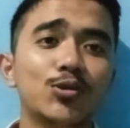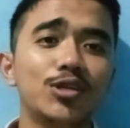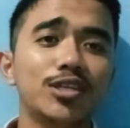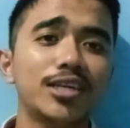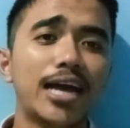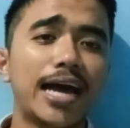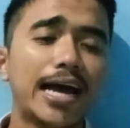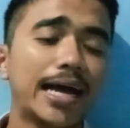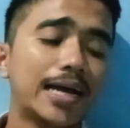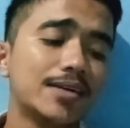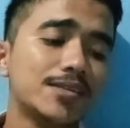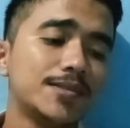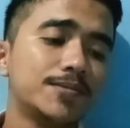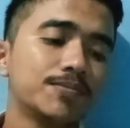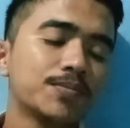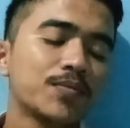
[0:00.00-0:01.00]
itu
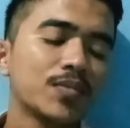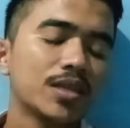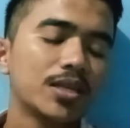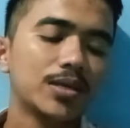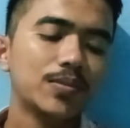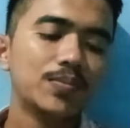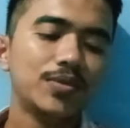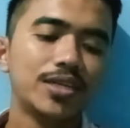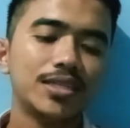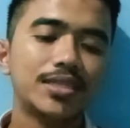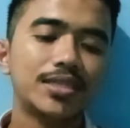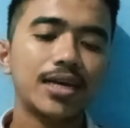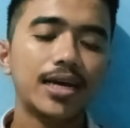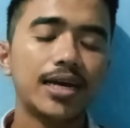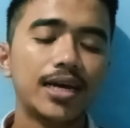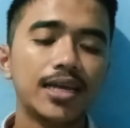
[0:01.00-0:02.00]
dia
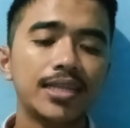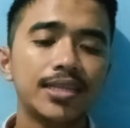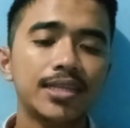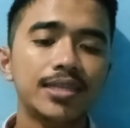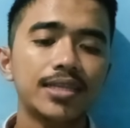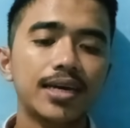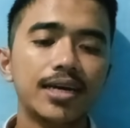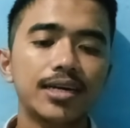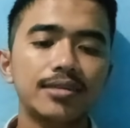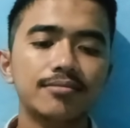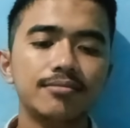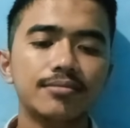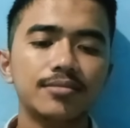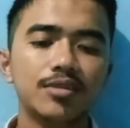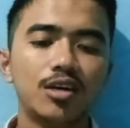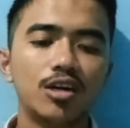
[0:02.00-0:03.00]
berita
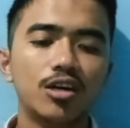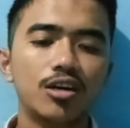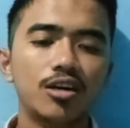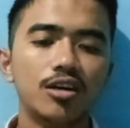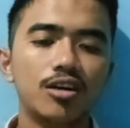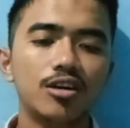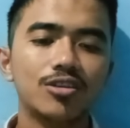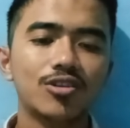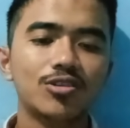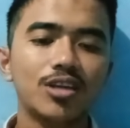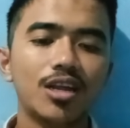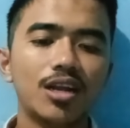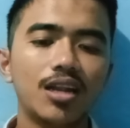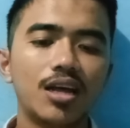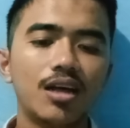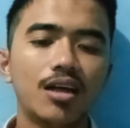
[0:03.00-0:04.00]
tentang
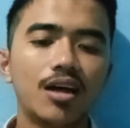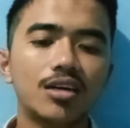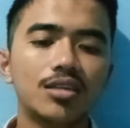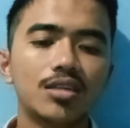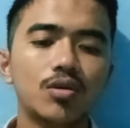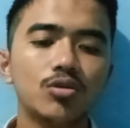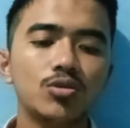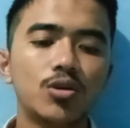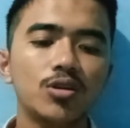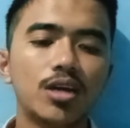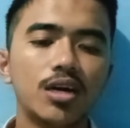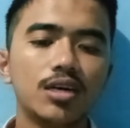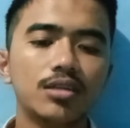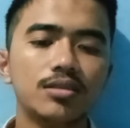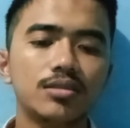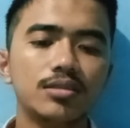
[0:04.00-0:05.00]
Ronald Araujo
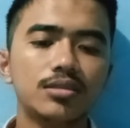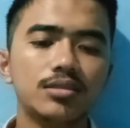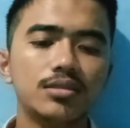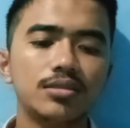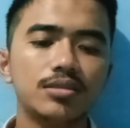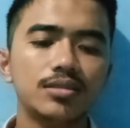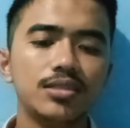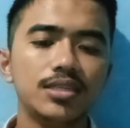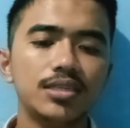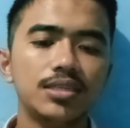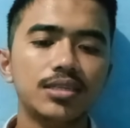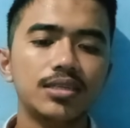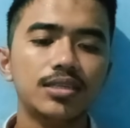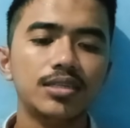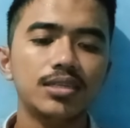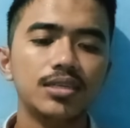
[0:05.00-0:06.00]
yang
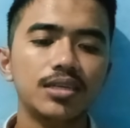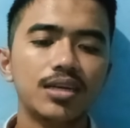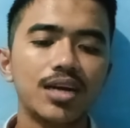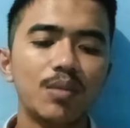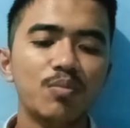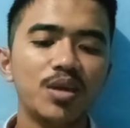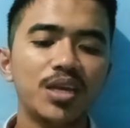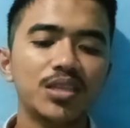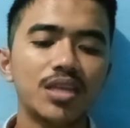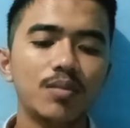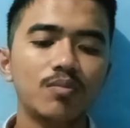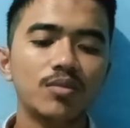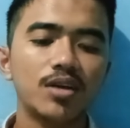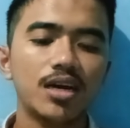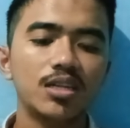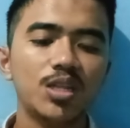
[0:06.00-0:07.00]
di kambing
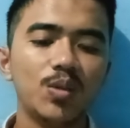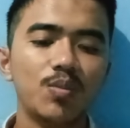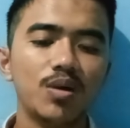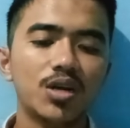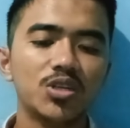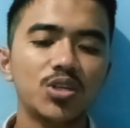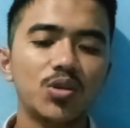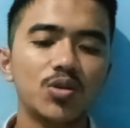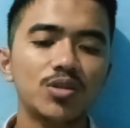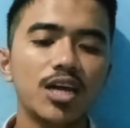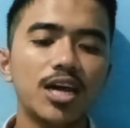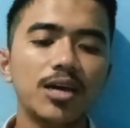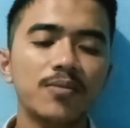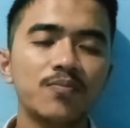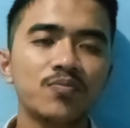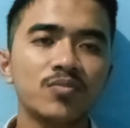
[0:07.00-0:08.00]
hitamkan di
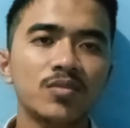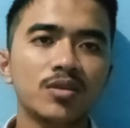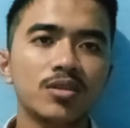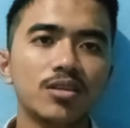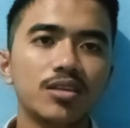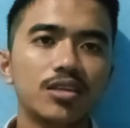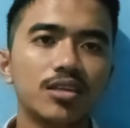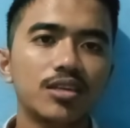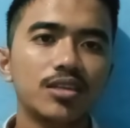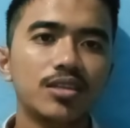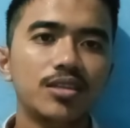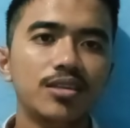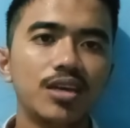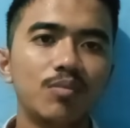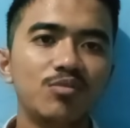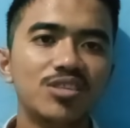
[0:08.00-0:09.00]
Barcelona.
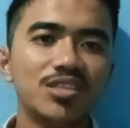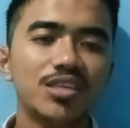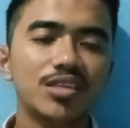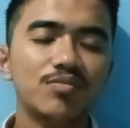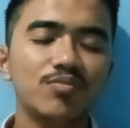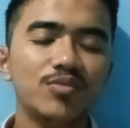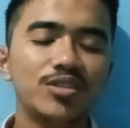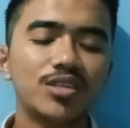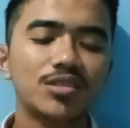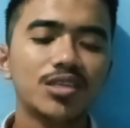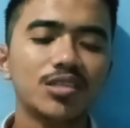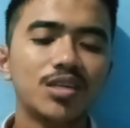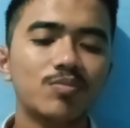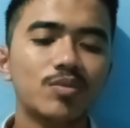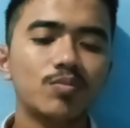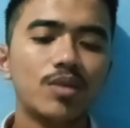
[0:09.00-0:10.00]
Dia bisa bisa
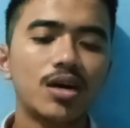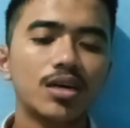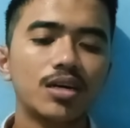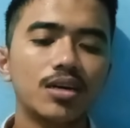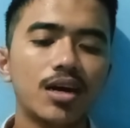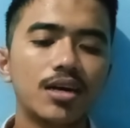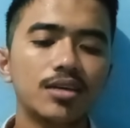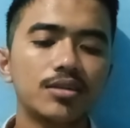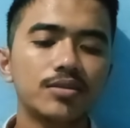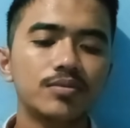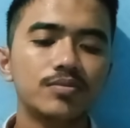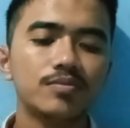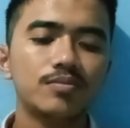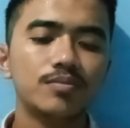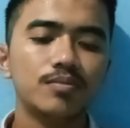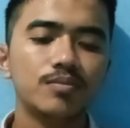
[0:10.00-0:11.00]
saja membangkang
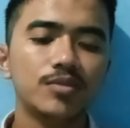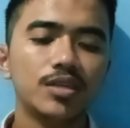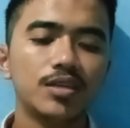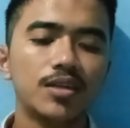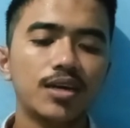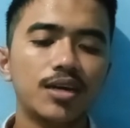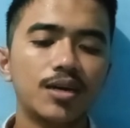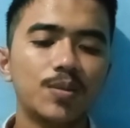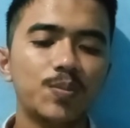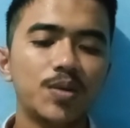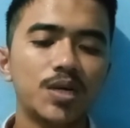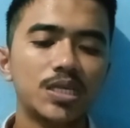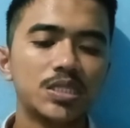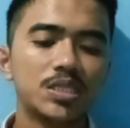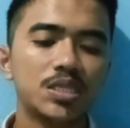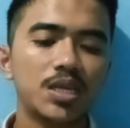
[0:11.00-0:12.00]
bila
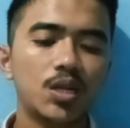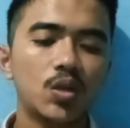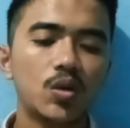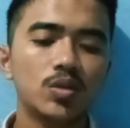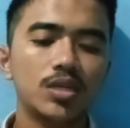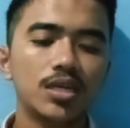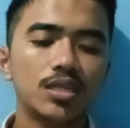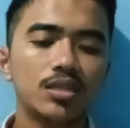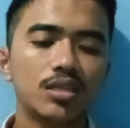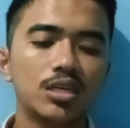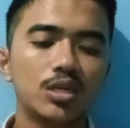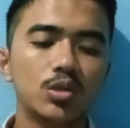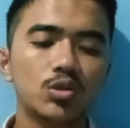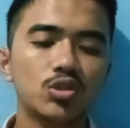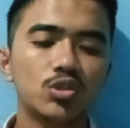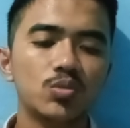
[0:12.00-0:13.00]
Barcelona
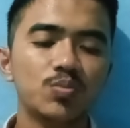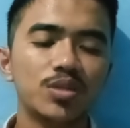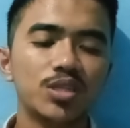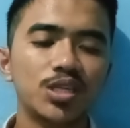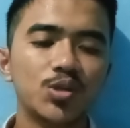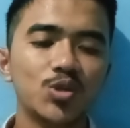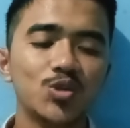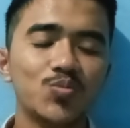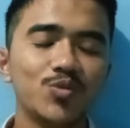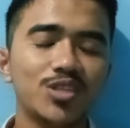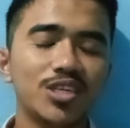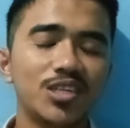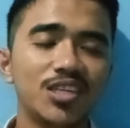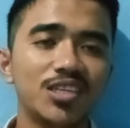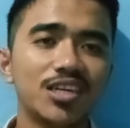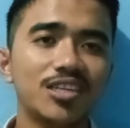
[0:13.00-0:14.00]
terus-menerus
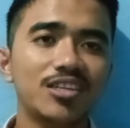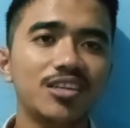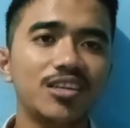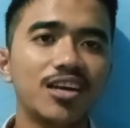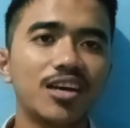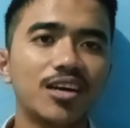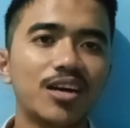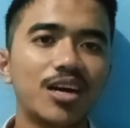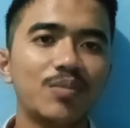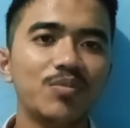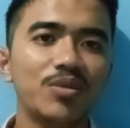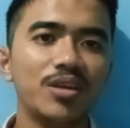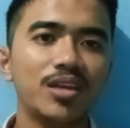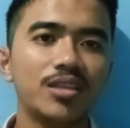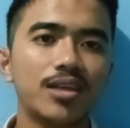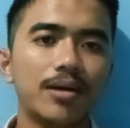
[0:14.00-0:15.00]
menjadikan dia
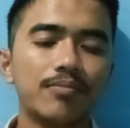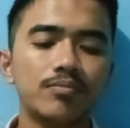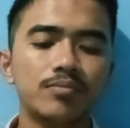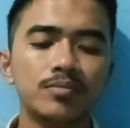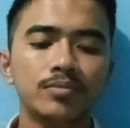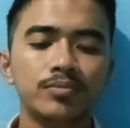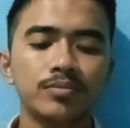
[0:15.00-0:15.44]
kambing hitam.